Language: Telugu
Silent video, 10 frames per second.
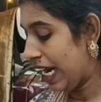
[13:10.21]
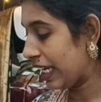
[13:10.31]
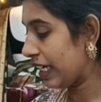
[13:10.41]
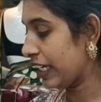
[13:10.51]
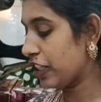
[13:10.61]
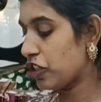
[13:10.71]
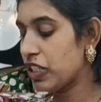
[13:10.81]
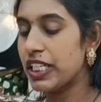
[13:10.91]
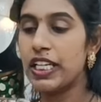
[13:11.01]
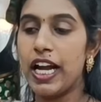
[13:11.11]
అలాగే నెక్స్ట్
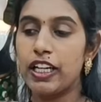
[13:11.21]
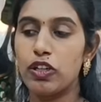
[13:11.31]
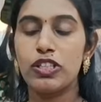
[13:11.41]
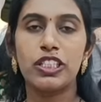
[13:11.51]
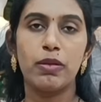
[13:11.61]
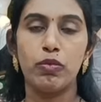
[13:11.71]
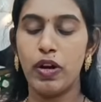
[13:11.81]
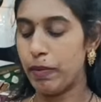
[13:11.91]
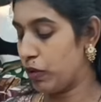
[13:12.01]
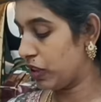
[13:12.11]
వచ్చి క్యాటలాగ్స్కి
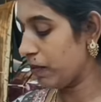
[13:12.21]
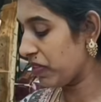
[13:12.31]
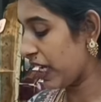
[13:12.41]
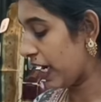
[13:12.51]
మూవ్ అయిపోదాం